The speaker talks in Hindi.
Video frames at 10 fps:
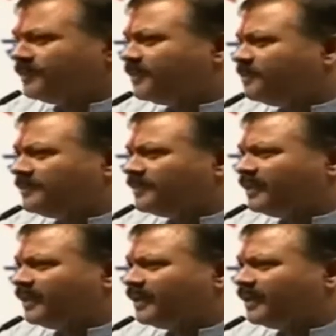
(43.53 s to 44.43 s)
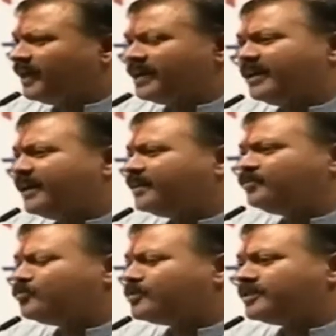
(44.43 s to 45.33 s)
कोई पति पत्नी है
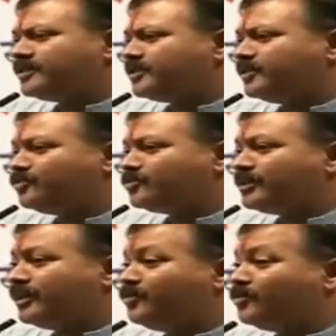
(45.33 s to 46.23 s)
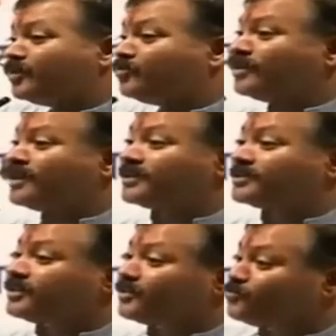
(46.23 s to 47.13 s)
अकेले एक दूसरे से संतुष्ट नहीं होंगे
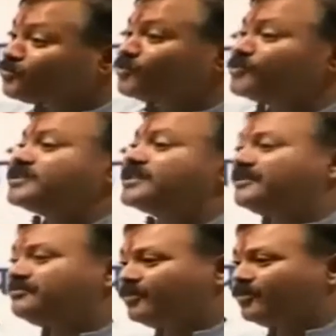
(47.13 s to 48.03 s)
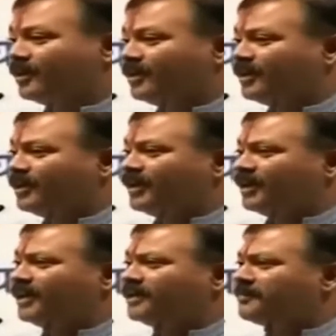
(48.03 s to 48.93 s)
उनके रिश्ते दूसरों के साथ भी
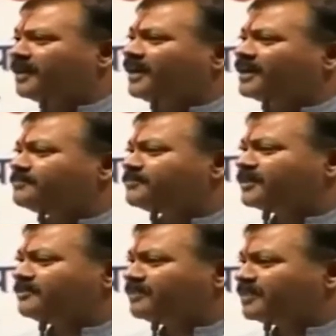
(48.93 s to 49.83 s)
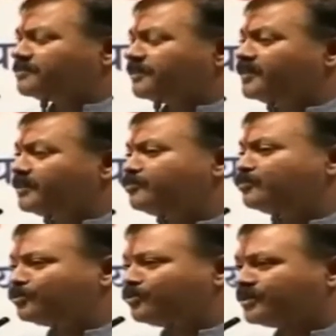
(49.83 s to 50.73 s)
होंगे एक महिला कम से कम
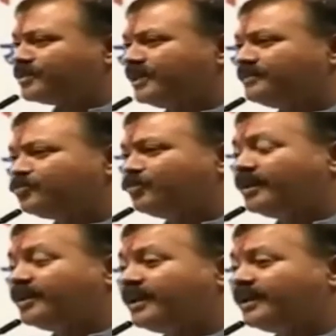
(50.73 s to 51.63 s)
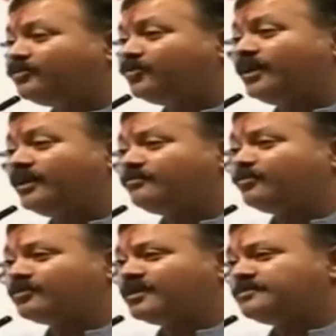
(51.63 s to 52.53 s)
10-15 पुरुषों के साथ सोएगी रात को
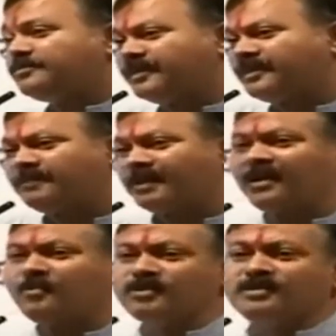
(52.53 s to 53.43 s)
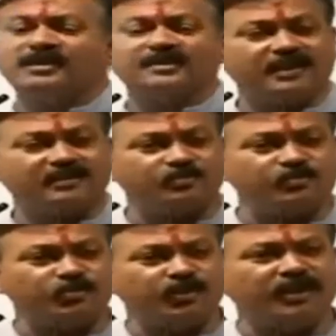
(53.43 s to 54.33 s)
एक पुरुष 10-15 महिलाओं के साथ
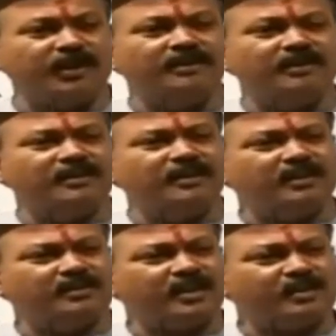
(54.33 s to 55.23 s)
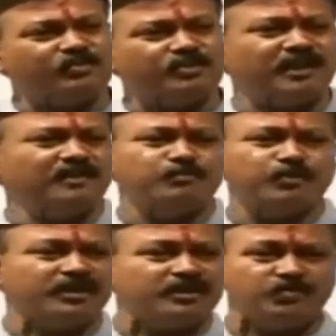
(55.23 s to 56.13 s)
रात को सोएगा ये हजारों
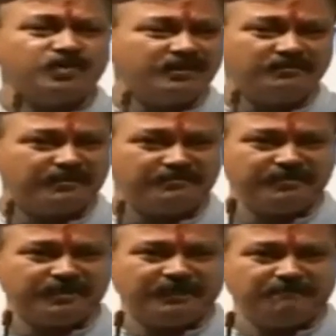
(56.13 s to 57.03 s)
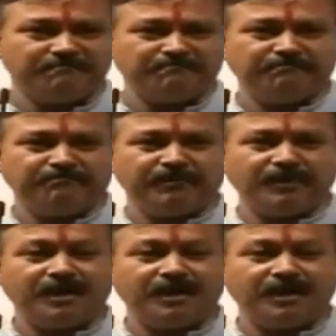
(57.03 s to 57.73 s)
साल पुरानी उनकी परंपरा है